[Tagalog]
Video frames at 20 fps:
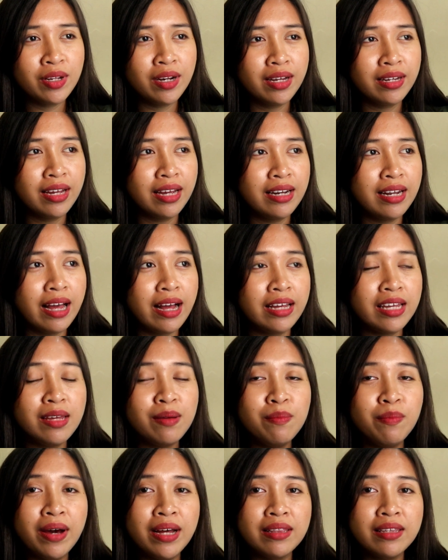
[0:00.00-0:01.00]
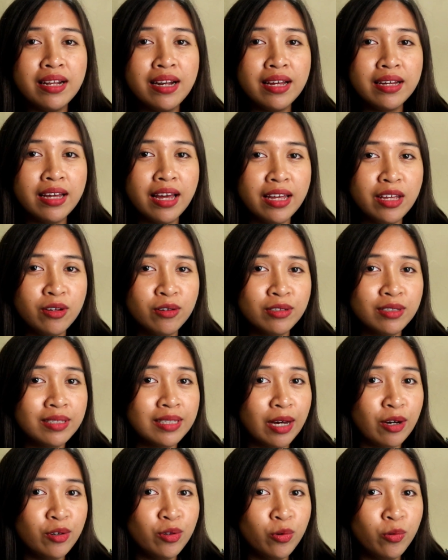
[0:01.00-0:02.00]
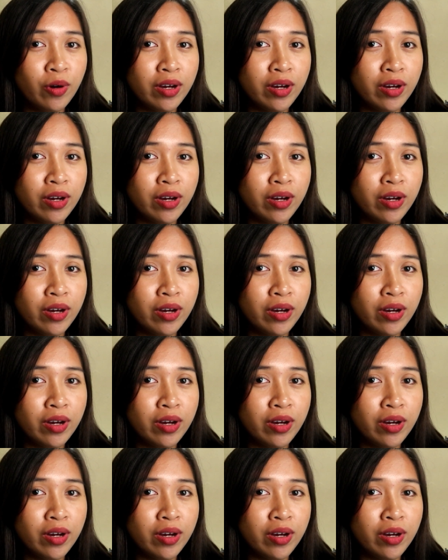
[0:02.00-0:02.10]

talaga na iba talaga yung sound